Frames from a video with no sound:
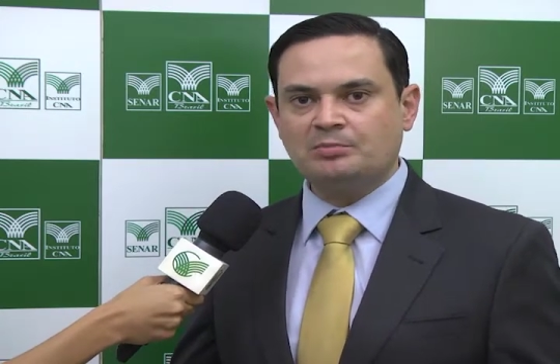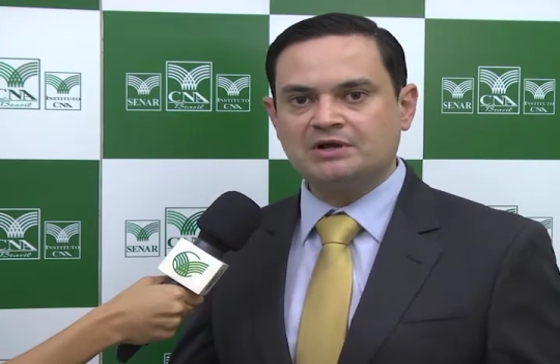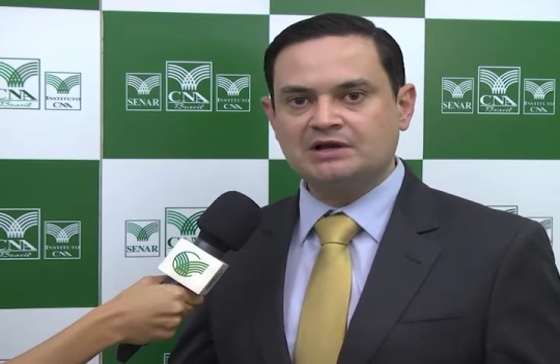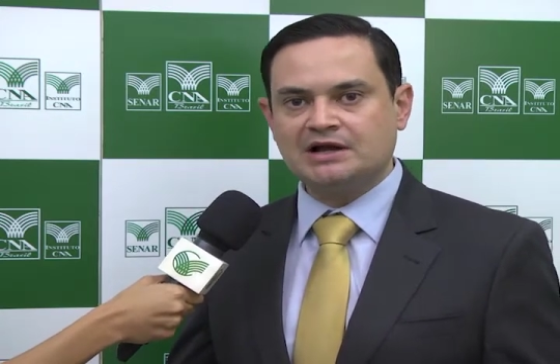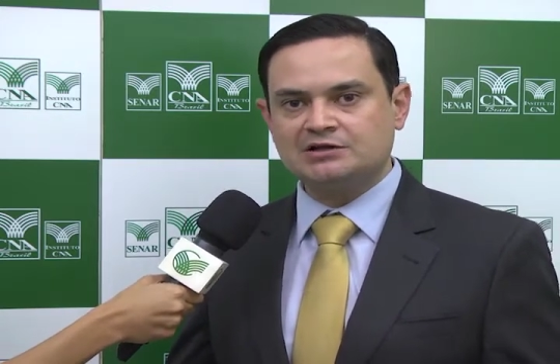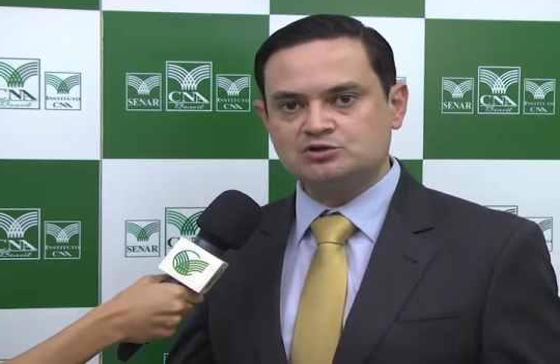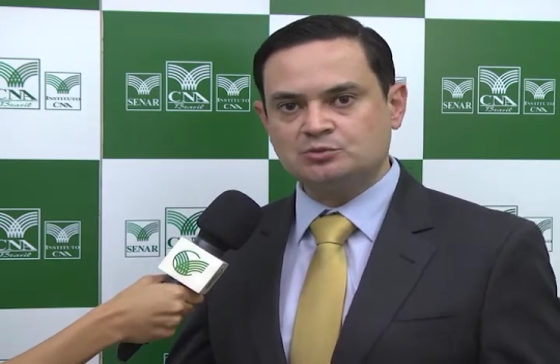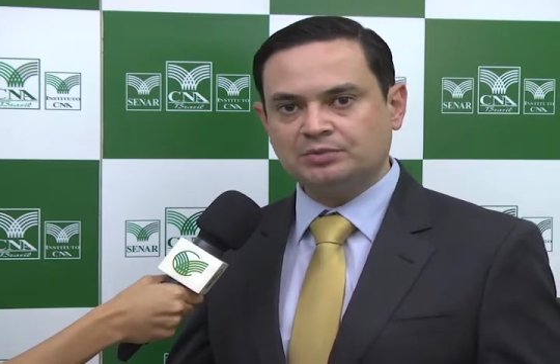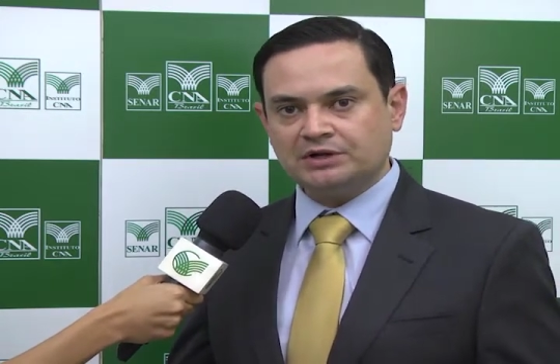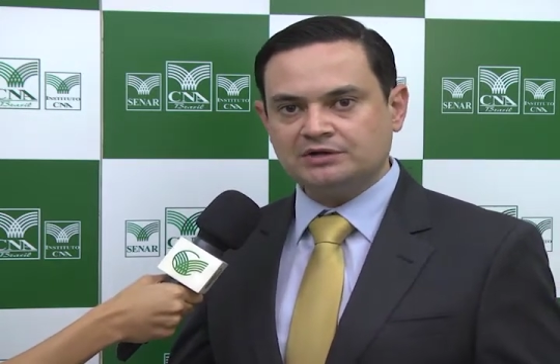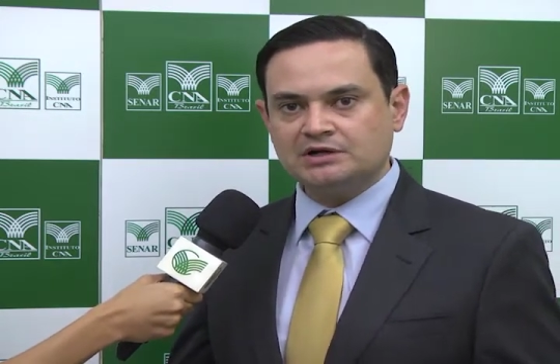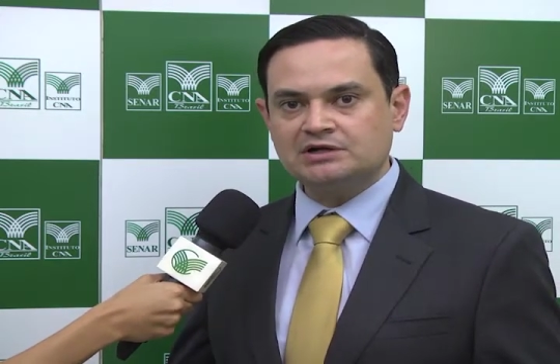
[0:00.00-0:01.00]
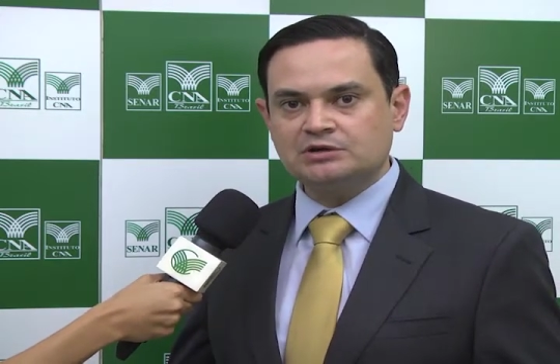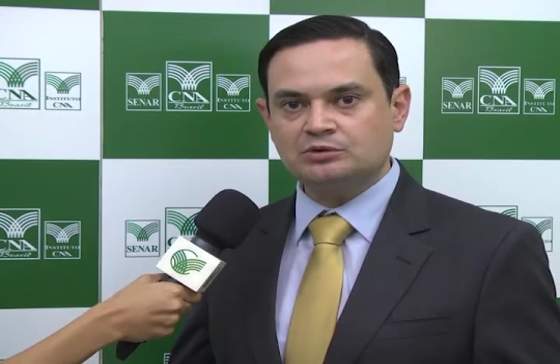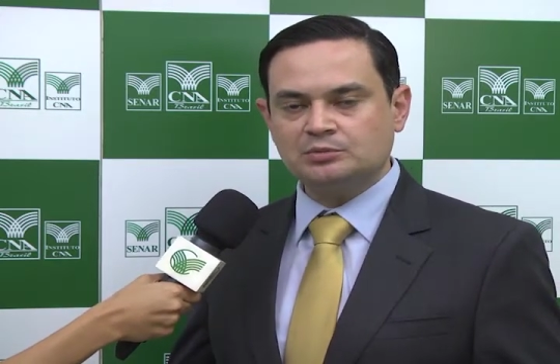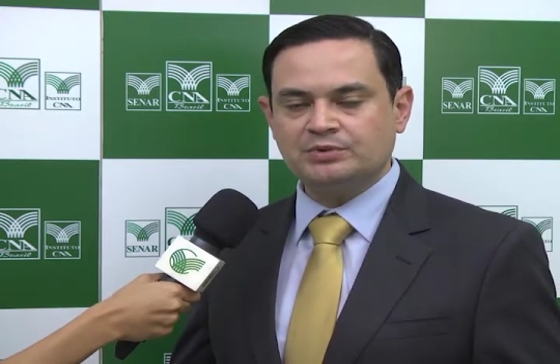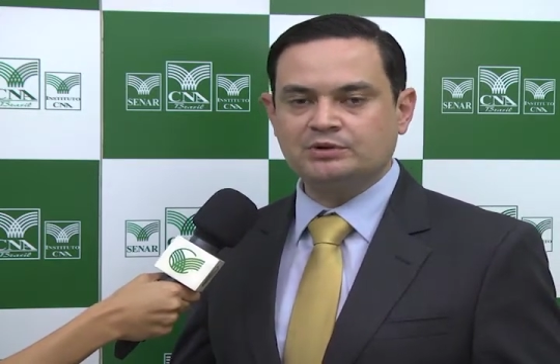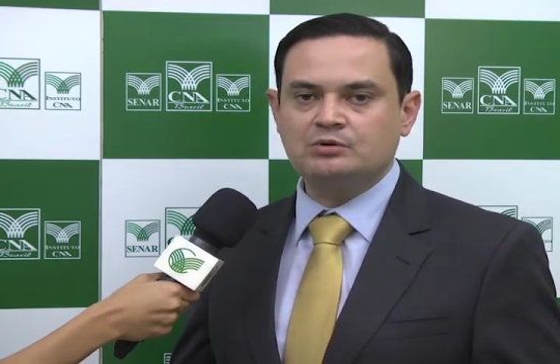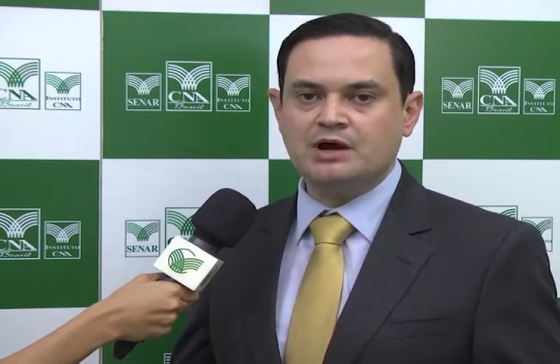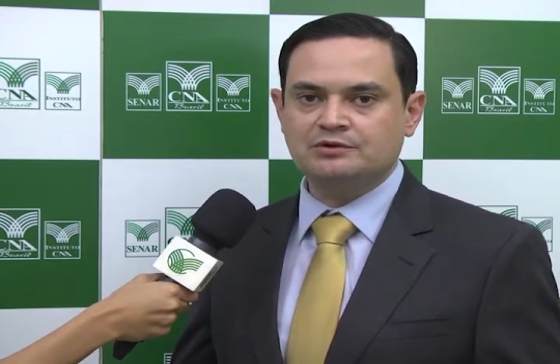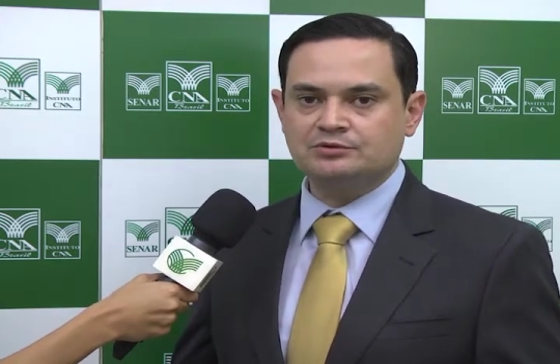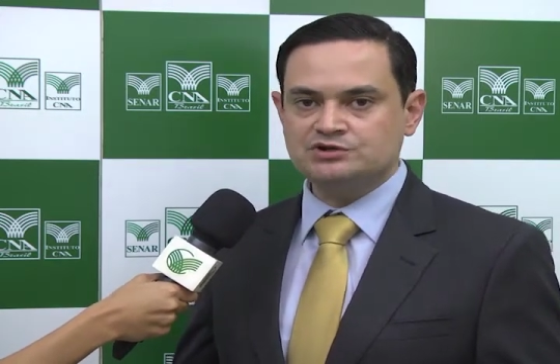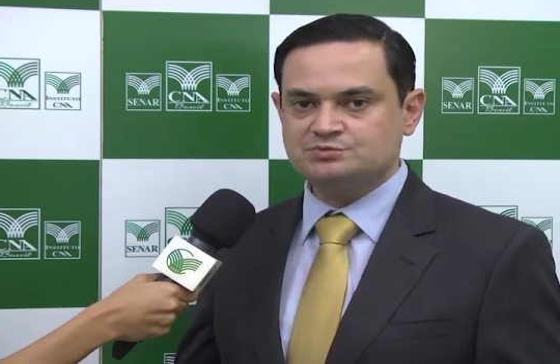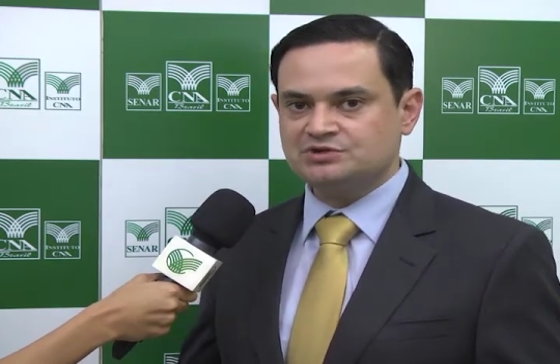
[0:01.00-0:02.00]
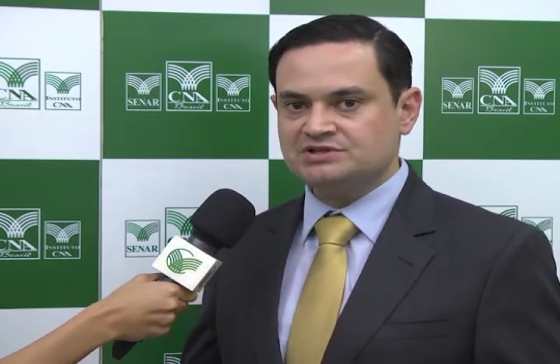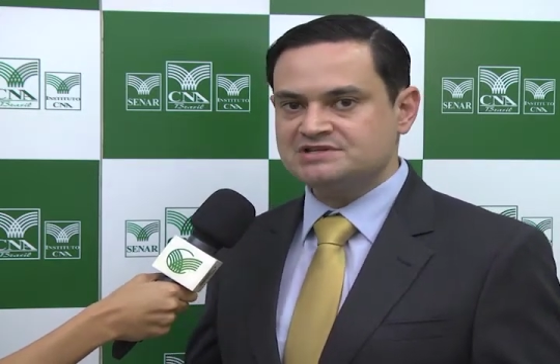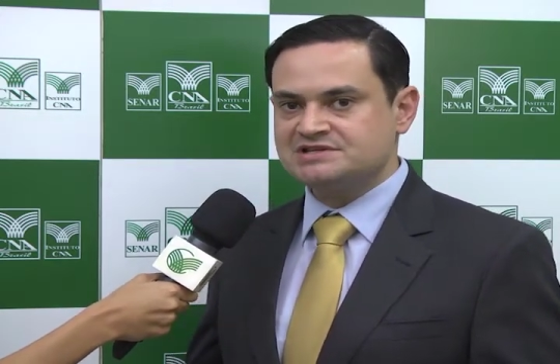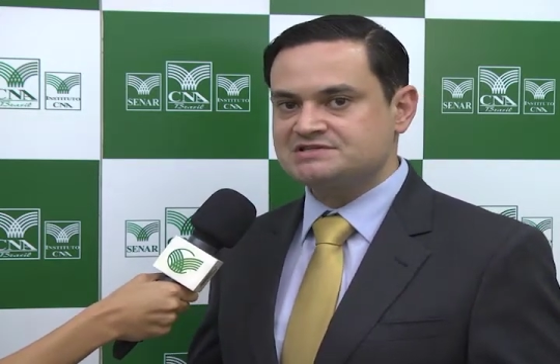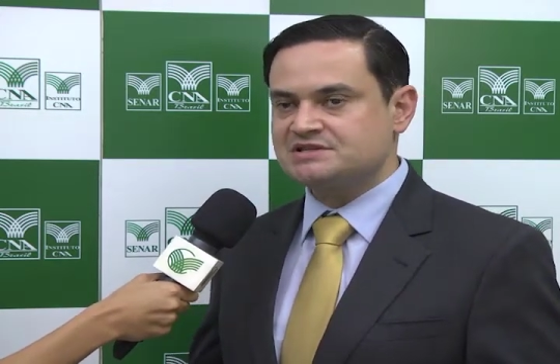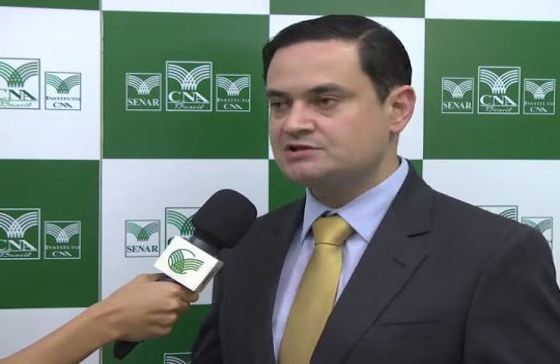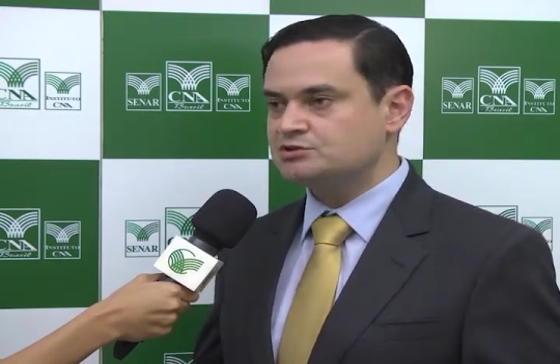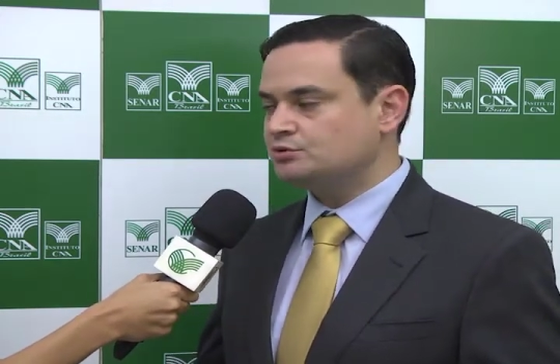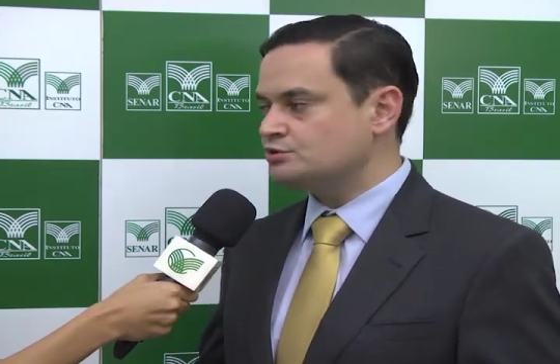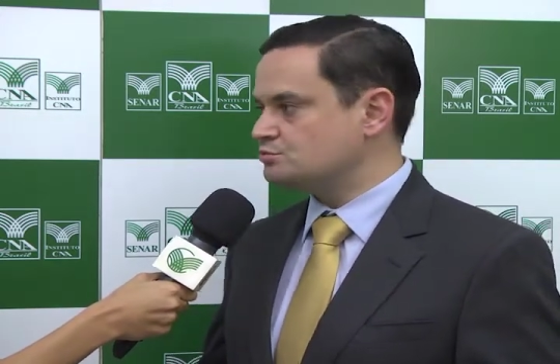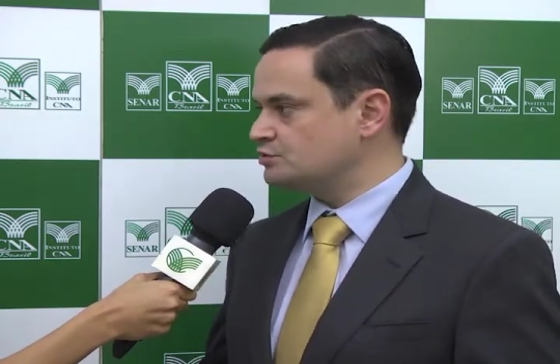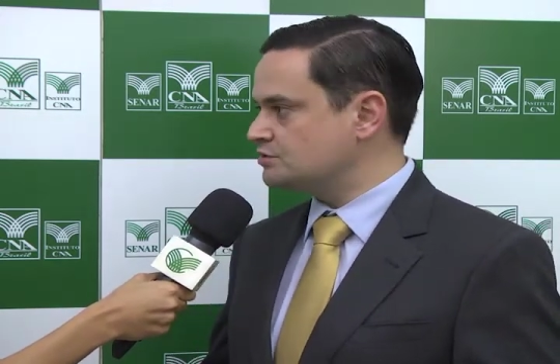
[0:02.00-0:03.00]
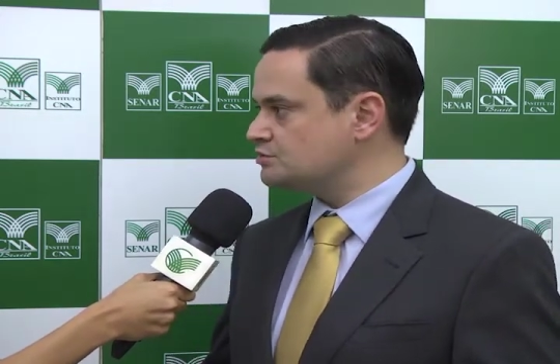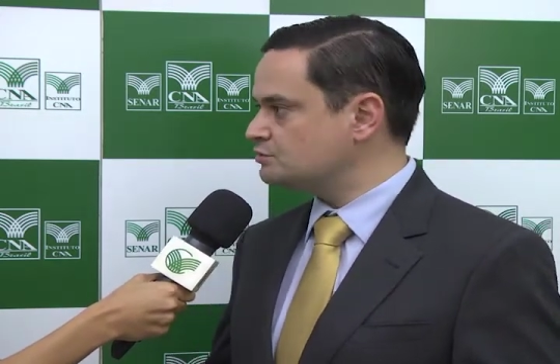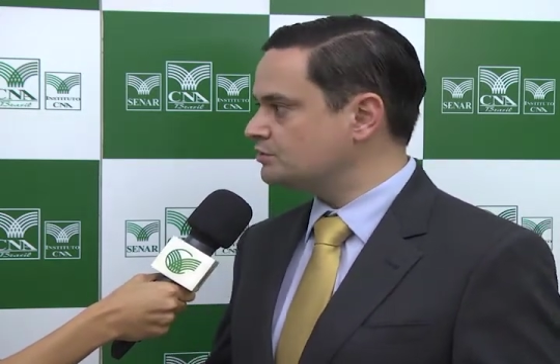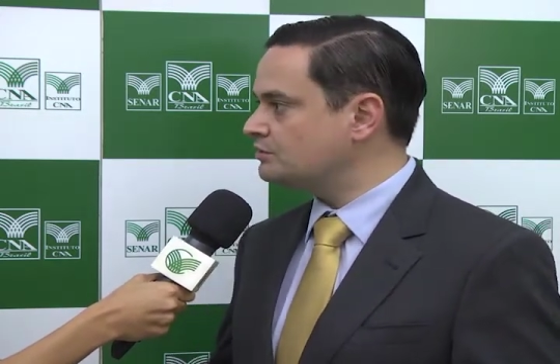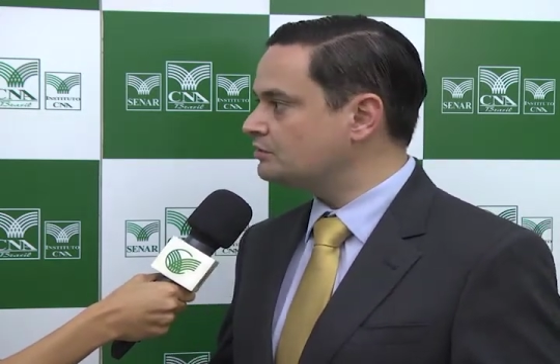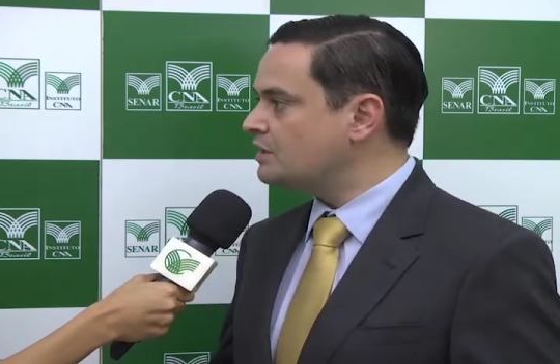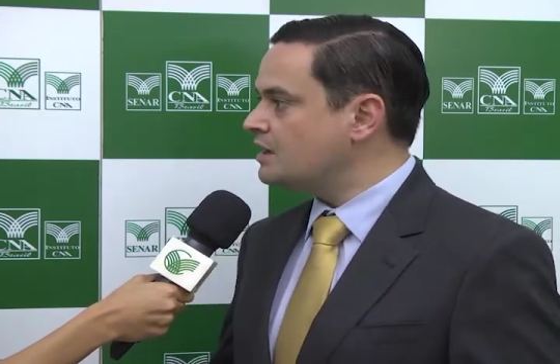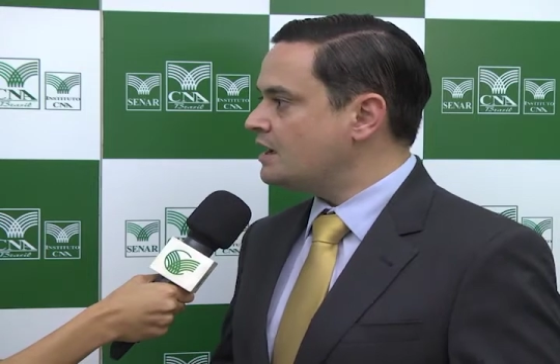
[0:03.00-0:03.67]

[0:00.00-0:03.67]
aplicadas no Plano Agrícola e Pecuário 2017 e 2018,